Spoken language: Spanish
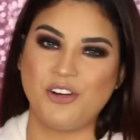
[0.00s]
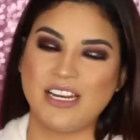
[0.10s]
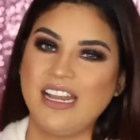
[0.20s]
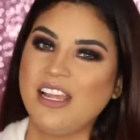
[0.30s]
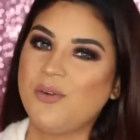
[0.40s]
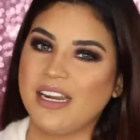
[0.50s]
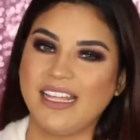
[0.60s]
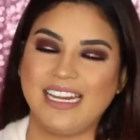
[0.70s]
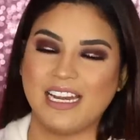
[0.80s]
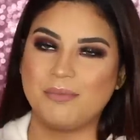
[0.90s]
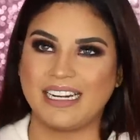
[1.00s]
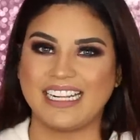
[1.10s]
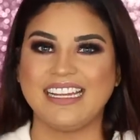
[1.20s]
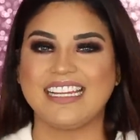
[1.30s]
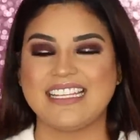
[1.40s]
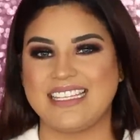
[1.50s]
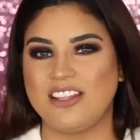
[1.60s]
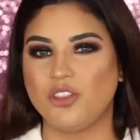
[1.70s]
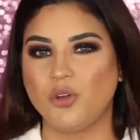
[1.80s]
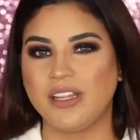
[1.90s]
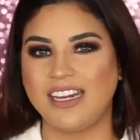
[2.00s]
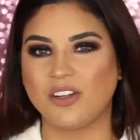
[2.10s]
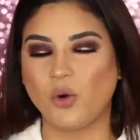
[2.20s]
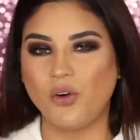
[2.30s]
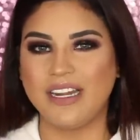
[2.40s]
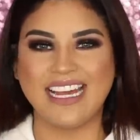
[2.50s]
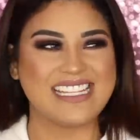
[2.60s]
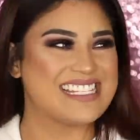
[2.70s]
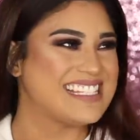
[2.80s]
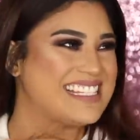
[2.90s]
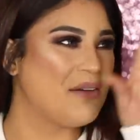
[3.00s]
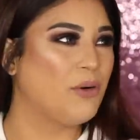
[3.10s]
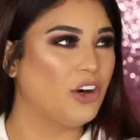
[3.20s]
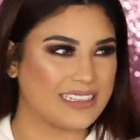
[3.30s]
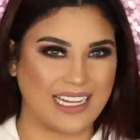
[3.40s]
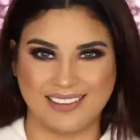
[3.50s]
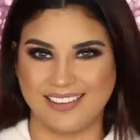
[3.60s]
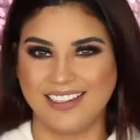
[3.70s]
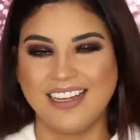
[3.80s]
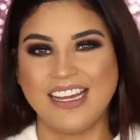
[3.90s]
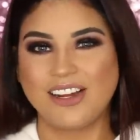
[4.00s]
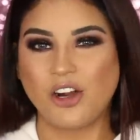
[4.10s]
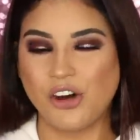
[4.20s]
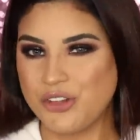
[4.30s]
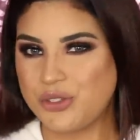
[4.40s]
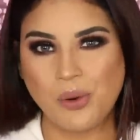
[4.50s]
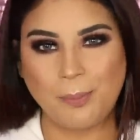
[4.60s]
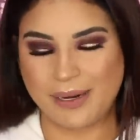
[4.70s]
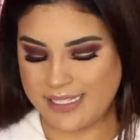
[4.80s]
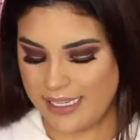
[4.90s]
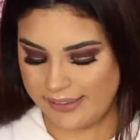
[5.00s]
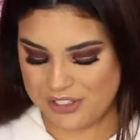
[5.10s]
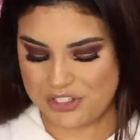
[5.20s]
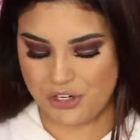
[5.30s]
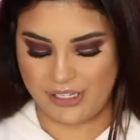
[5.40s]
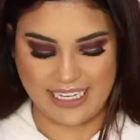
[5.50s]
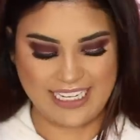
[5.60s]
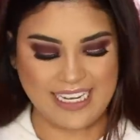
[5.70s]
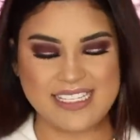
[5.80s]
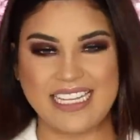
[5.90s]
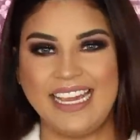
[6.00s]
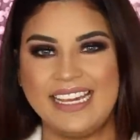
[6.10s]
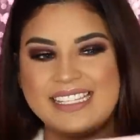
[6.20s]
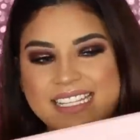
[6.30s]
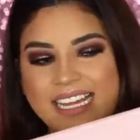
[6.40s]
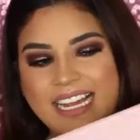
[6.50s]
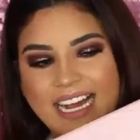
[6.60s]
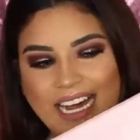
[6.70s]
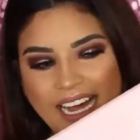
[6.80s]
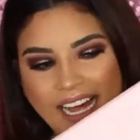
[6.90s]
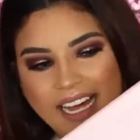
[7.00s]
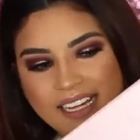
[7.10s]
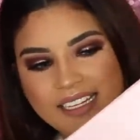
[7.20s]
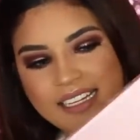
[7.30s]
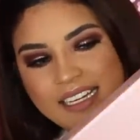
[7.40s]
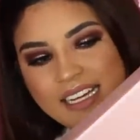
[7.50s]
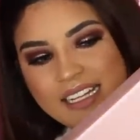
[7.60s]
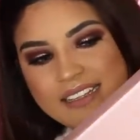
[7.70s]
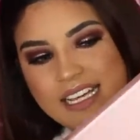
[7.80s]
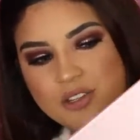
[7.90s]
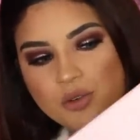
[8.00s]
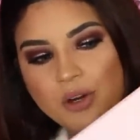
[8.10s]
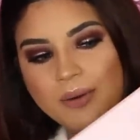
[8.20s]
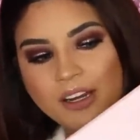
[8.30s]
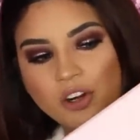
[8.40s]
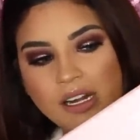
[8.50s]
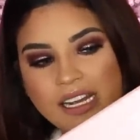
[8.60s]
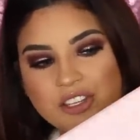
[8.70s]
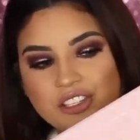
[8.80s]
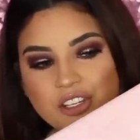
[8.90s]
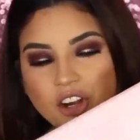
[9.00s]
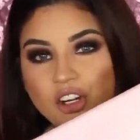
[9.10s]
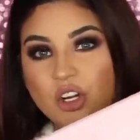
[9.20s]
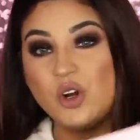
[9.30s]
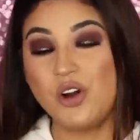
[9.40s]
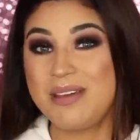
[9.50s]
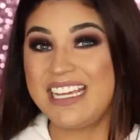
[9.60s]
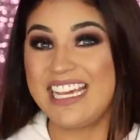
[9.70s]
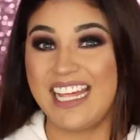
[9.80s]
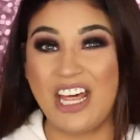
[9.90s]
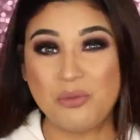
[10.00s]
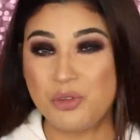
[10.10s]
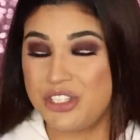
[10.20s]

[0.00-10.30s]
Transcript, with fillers: L'Oreal es una de las marcas que sin duda alguna se botan con sus presentaciones y es esta caja de su nueva colección Lumi que ha dado